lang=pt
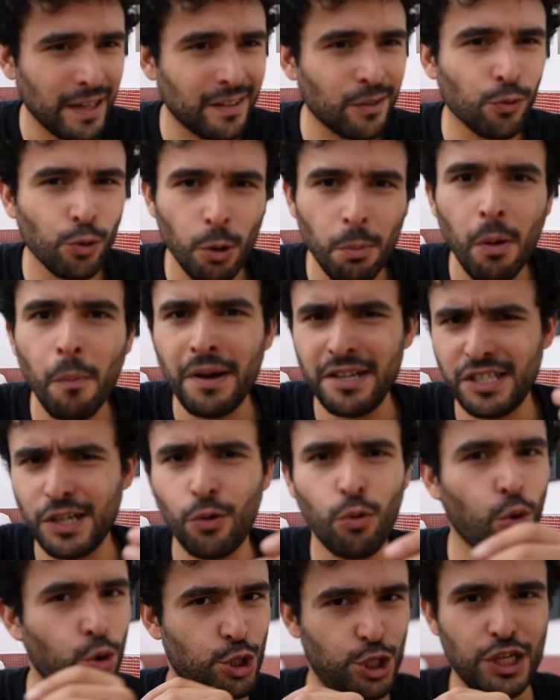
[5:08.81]
Então normalmente a
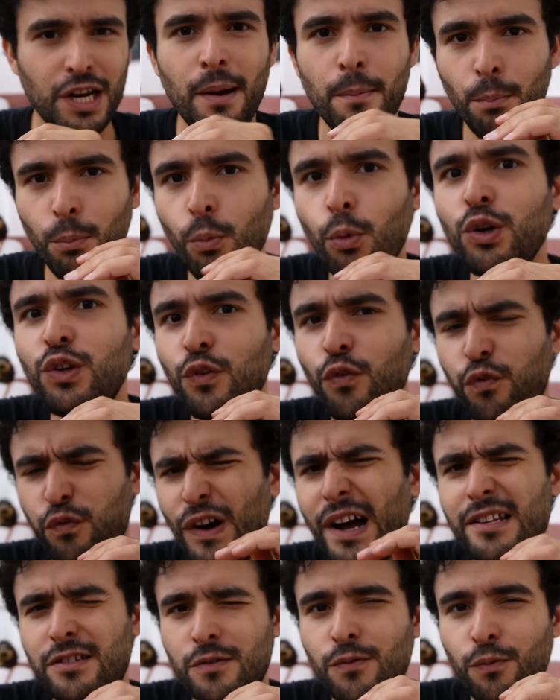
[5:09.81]
coxinha é muito
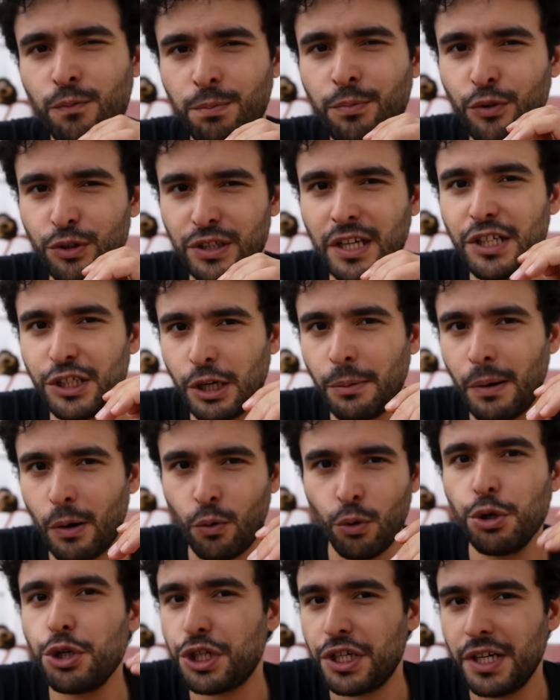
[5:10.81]
fácil você achar uma
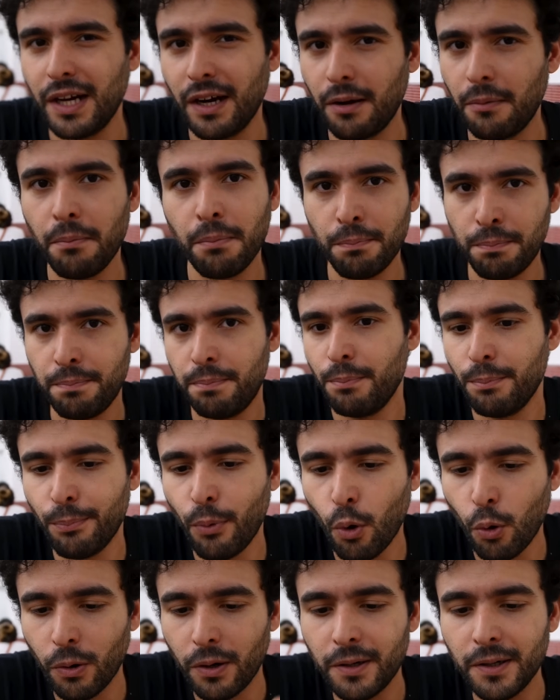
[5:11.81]
coxinha
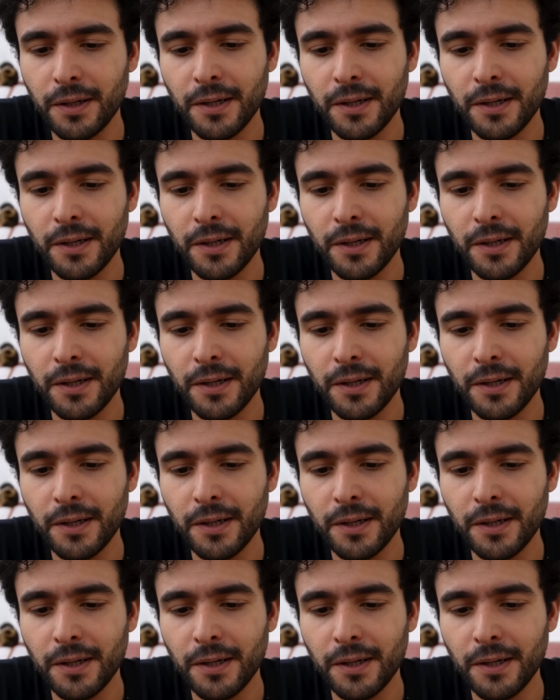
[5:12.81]
boa.